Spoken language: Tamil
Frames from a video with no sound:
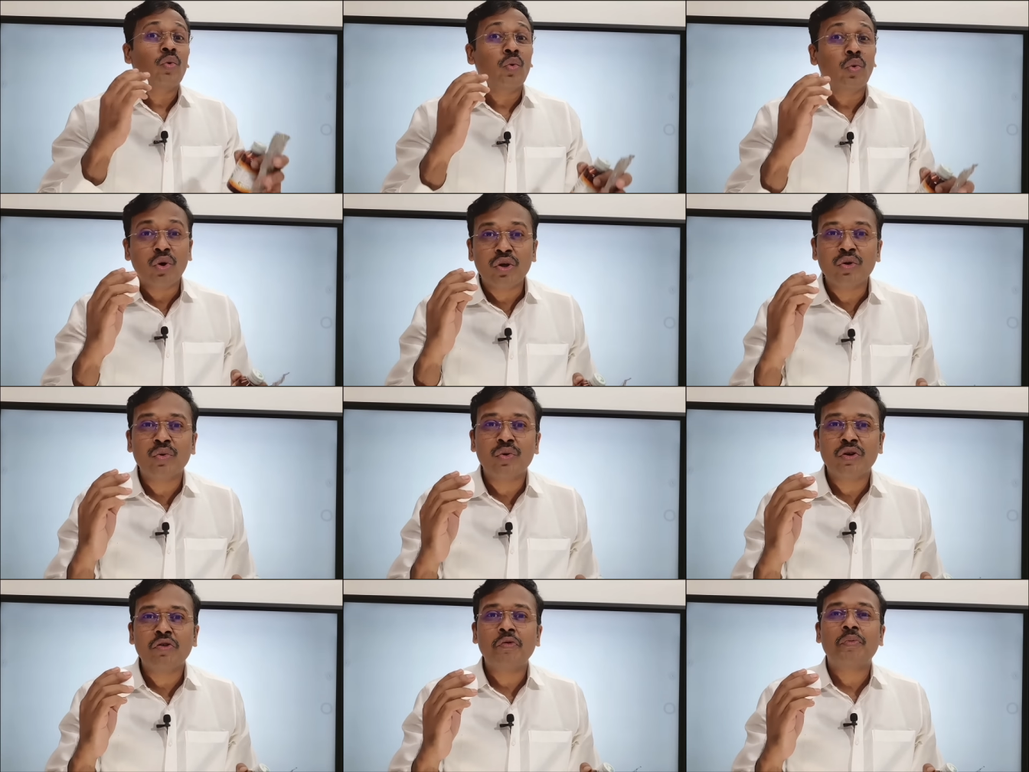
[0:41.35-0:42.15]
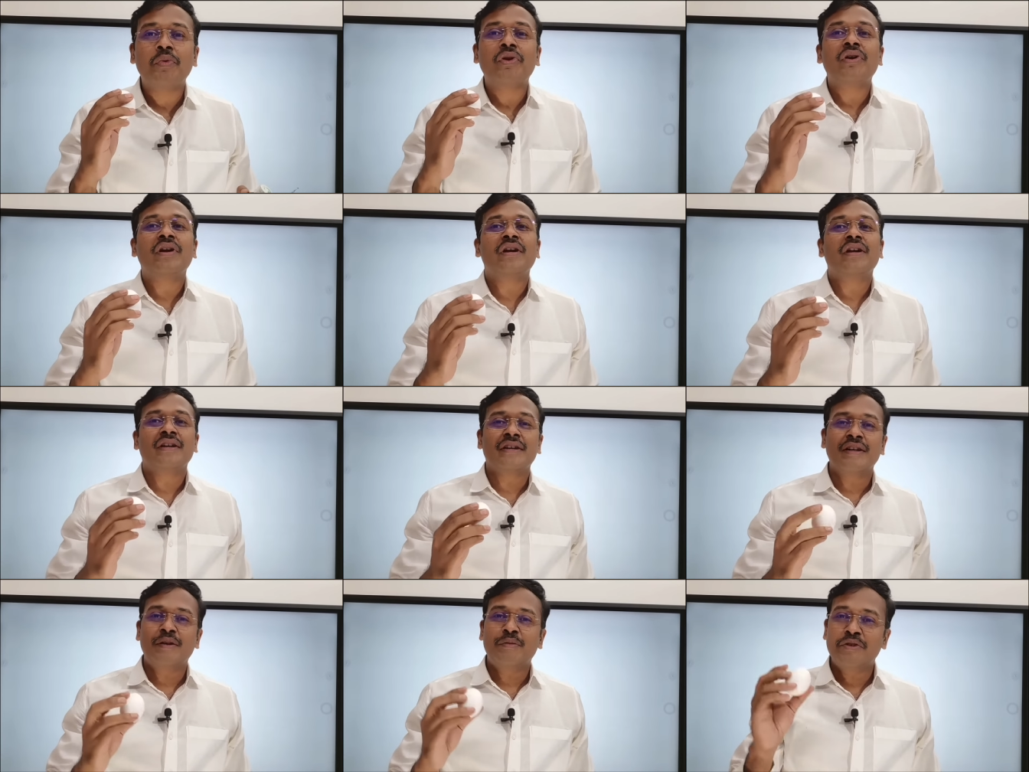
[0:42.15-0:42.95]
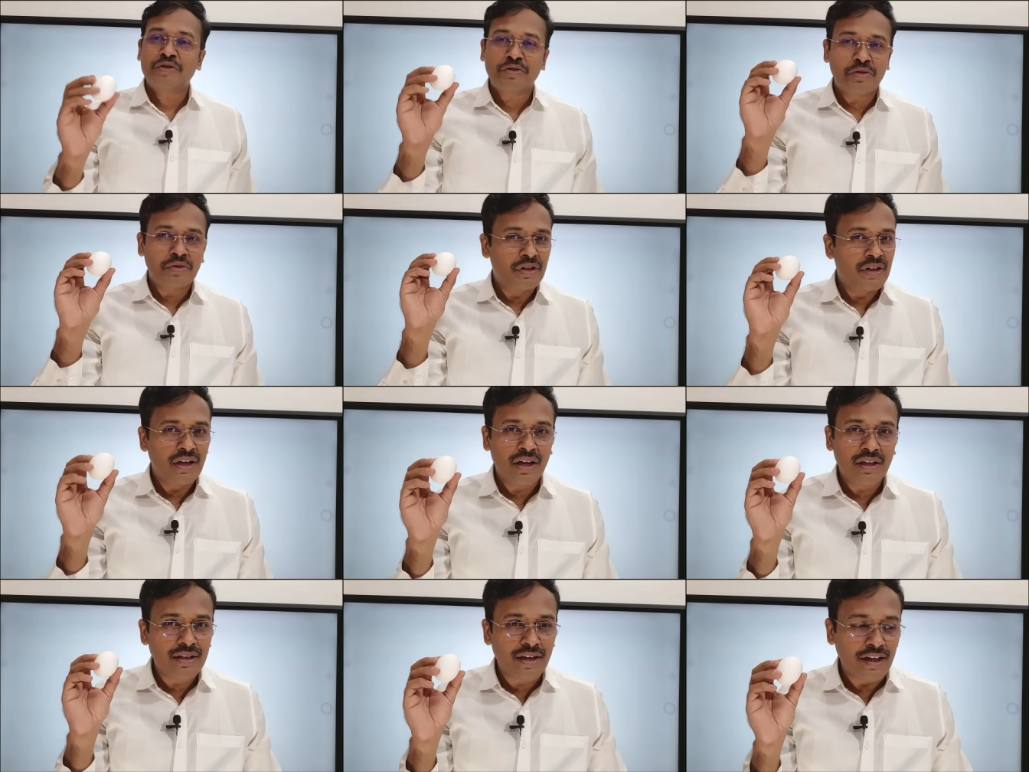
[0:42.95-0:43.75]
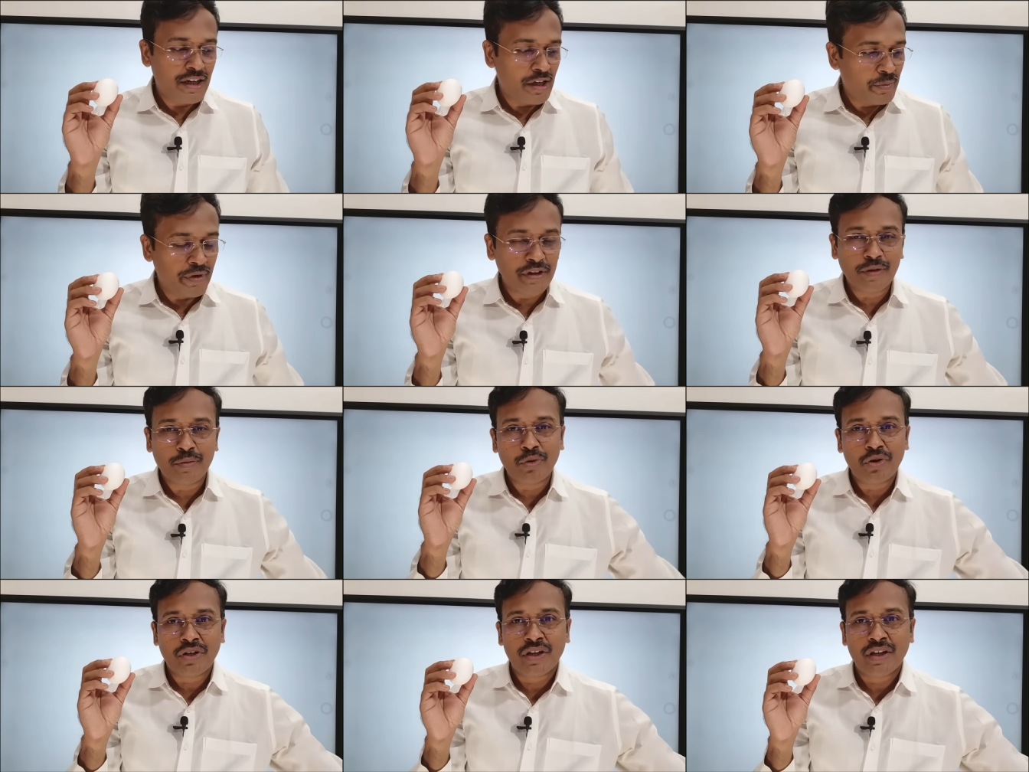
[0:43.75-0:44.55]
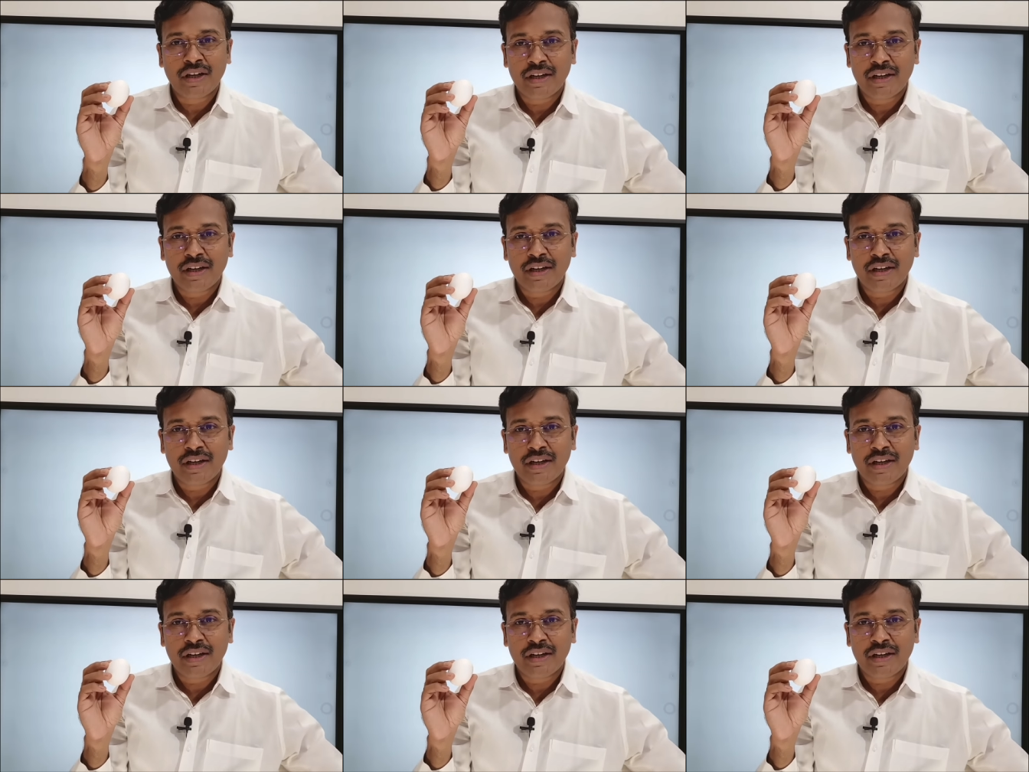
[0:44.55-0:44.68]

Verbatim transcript: ஒரு உணவுப் பொருள்ல இருக்கு அப்படின்னு சொன்னீங்கன்னா அது கண்டிப்பா இந்த முட்டை தான்